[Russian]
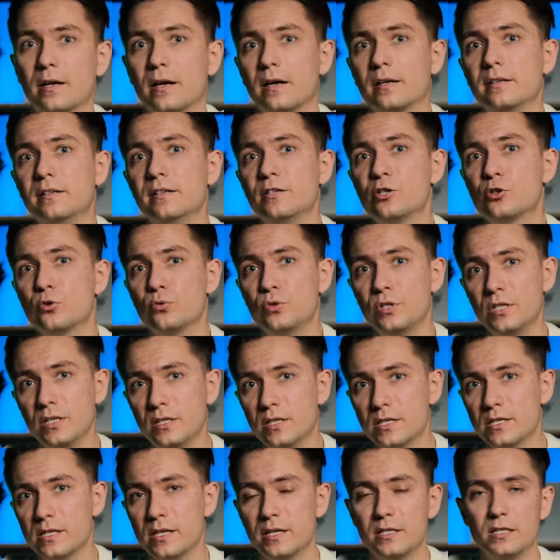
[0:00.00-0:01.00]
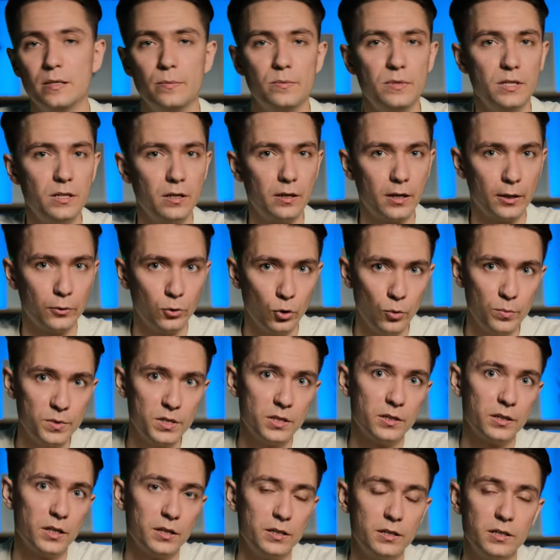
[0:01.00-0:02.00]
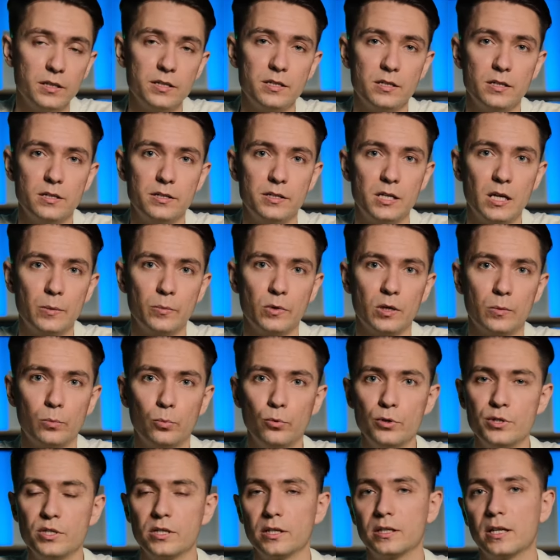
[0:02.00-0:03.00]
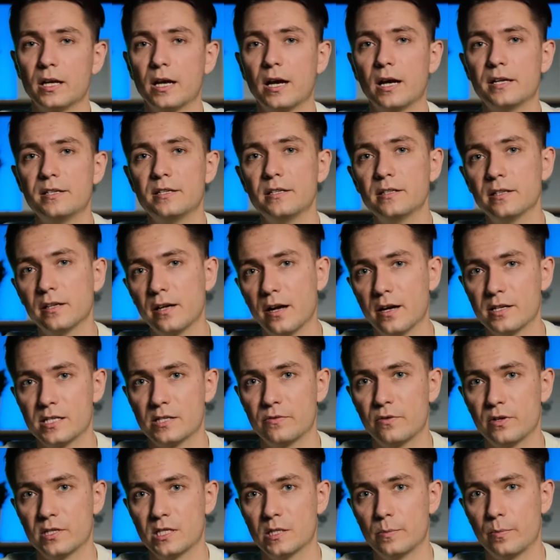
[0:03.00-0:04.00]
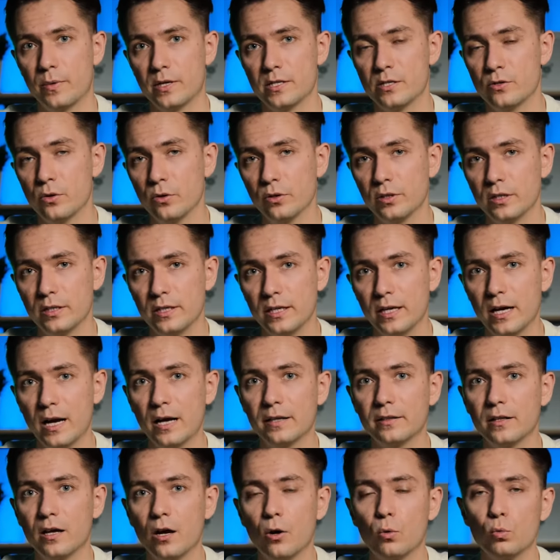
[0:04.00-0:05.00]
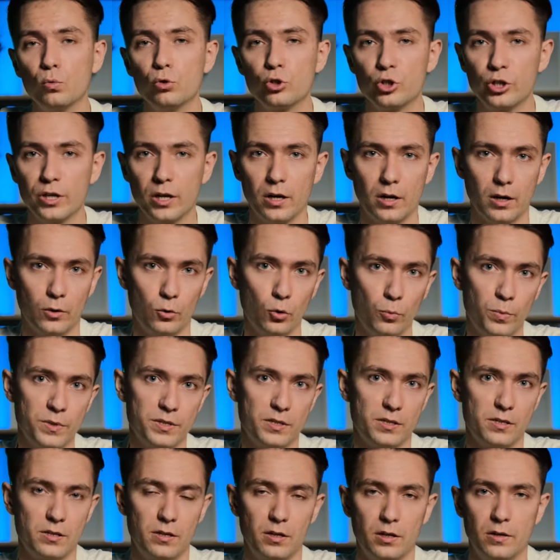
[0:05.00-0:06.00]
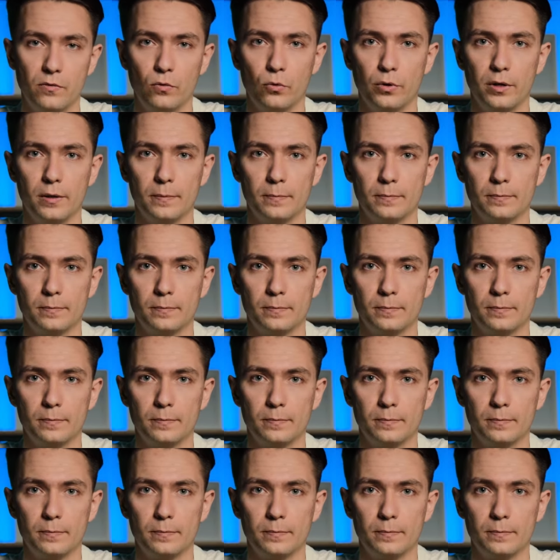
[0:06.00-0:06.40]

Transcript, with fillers: Э, не шутите с этим, не экономьте на таких системах. Пусть она один раз вас спасет, и она уже окупится с лихвой.